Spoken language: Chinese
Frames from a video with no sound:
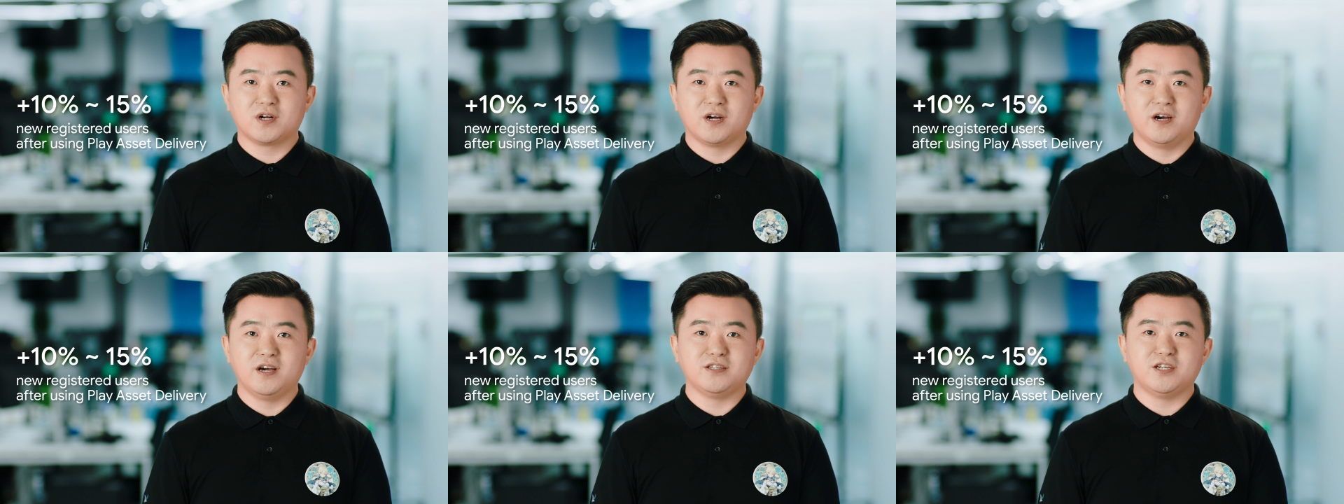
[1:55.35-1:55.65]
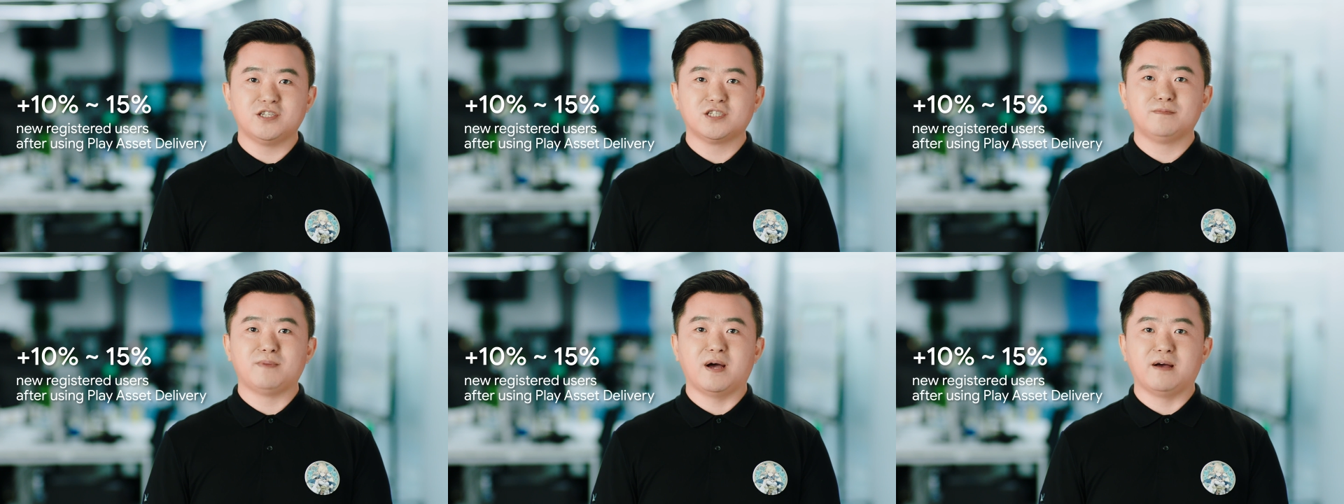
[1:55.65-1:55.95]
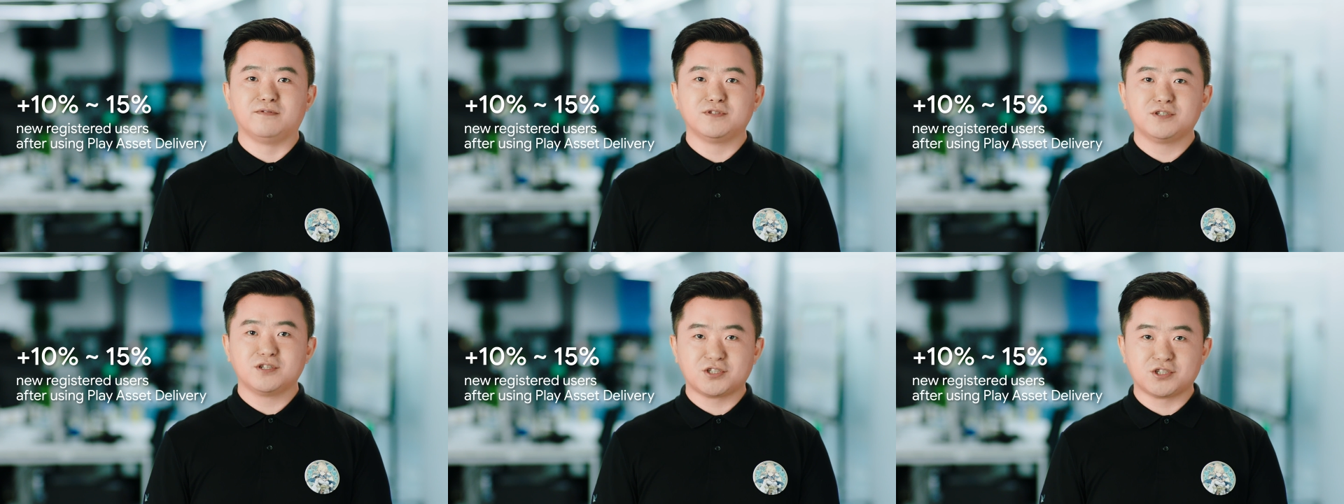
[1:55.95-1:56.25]
可以提升百
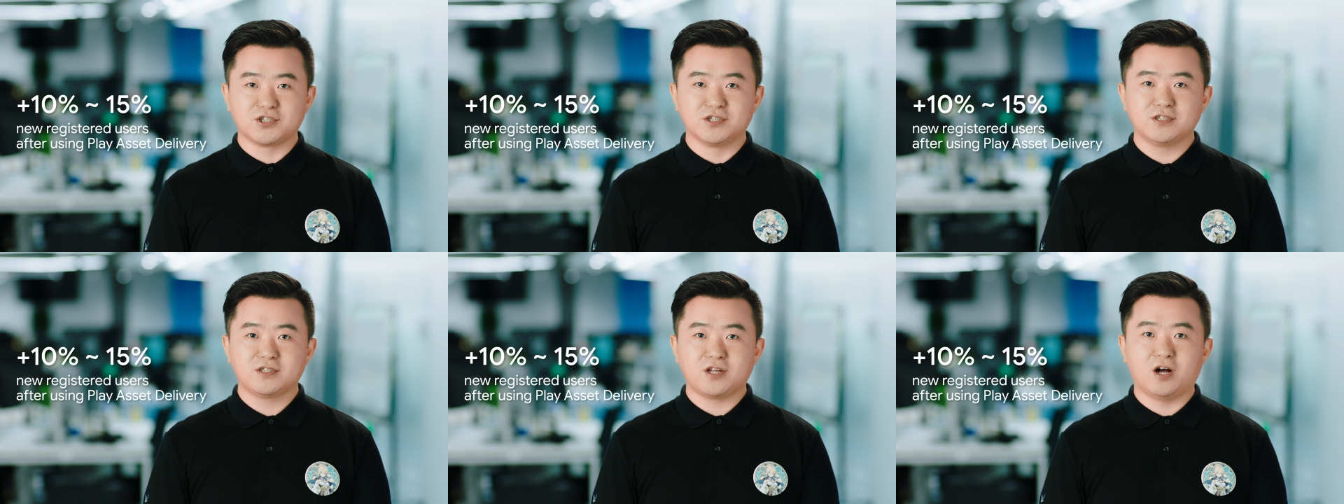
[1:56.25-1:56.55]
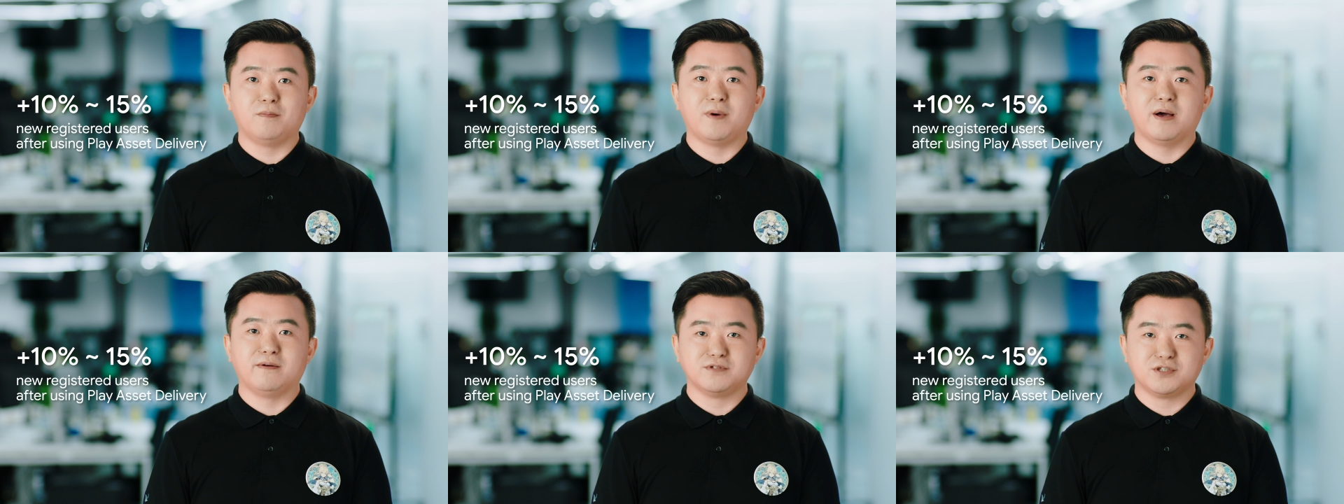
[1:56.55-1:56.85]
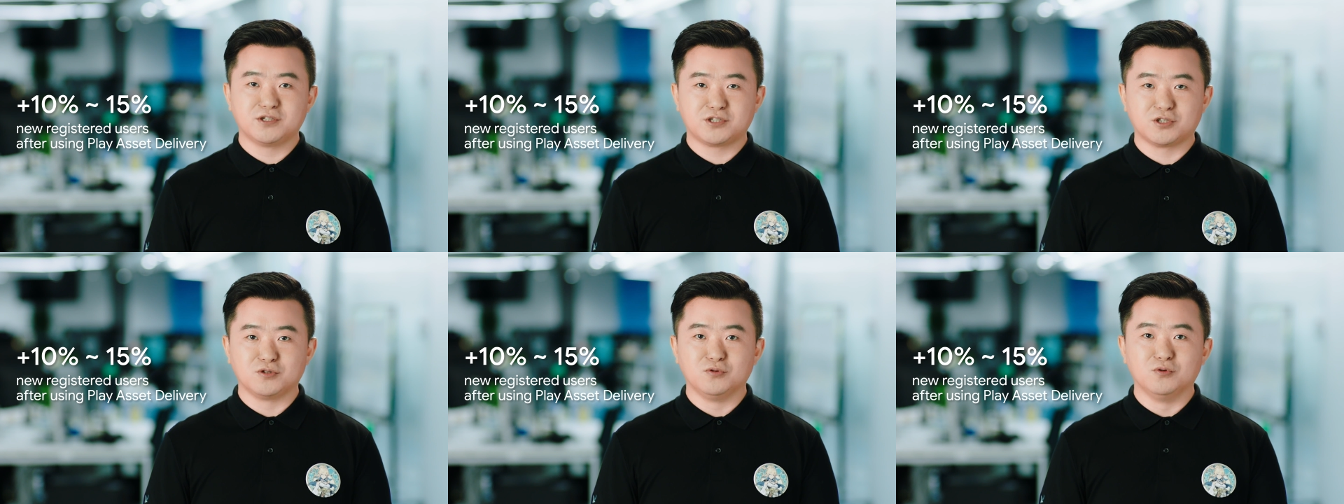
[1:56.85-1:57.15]
分之十到百分之
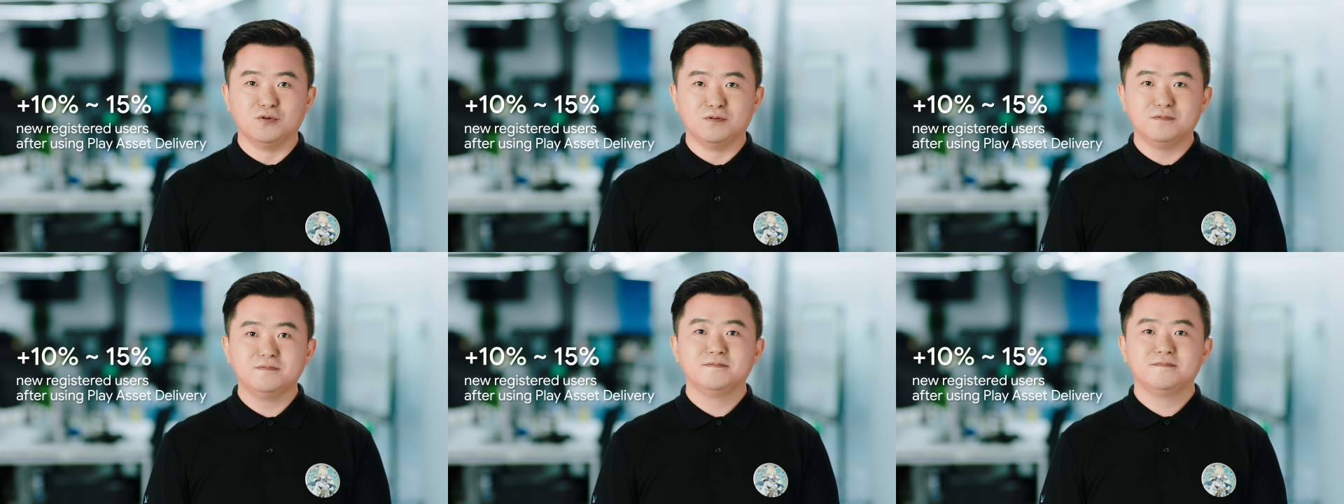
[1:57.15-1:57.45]
十五。